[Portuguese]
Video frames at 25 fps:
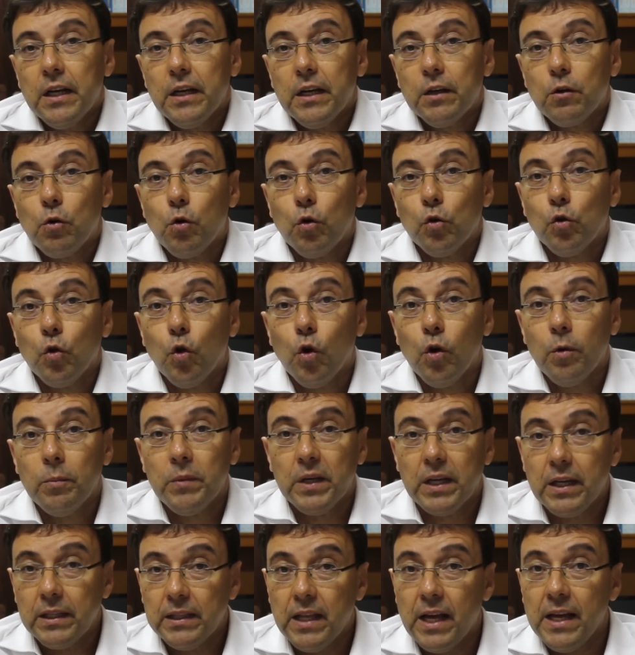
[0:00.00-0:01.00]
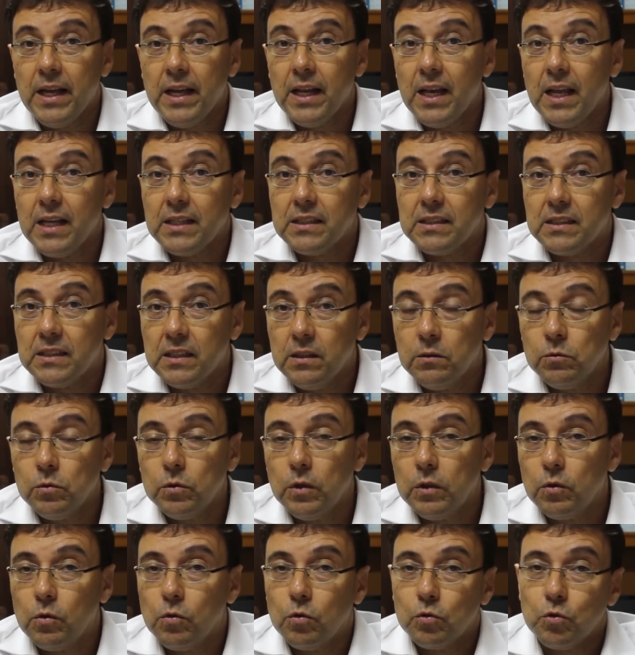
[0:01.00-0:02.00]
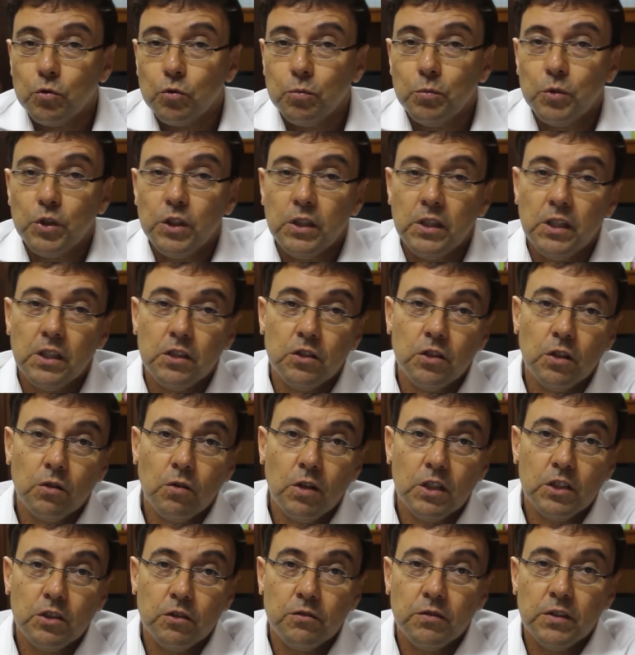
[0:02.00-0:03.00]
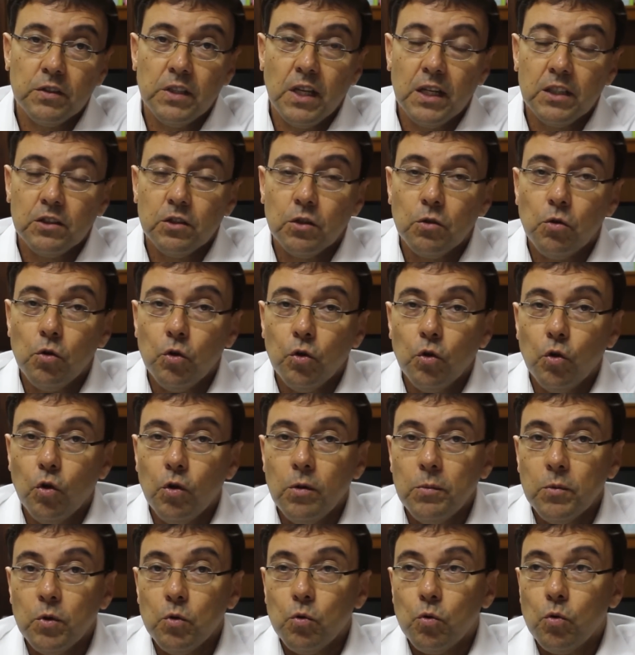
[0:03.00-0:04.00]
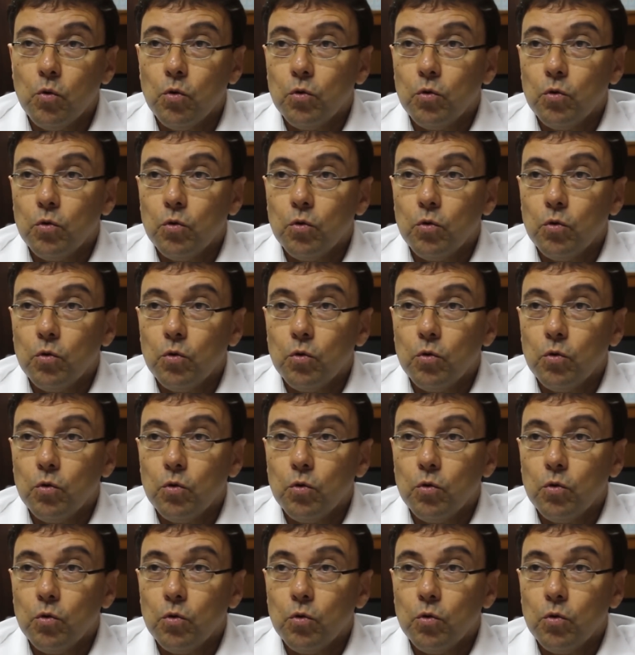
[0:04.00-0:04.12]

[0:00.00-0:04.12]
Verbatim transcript: econômica, da relação do consumo de energia com a atividade econômica,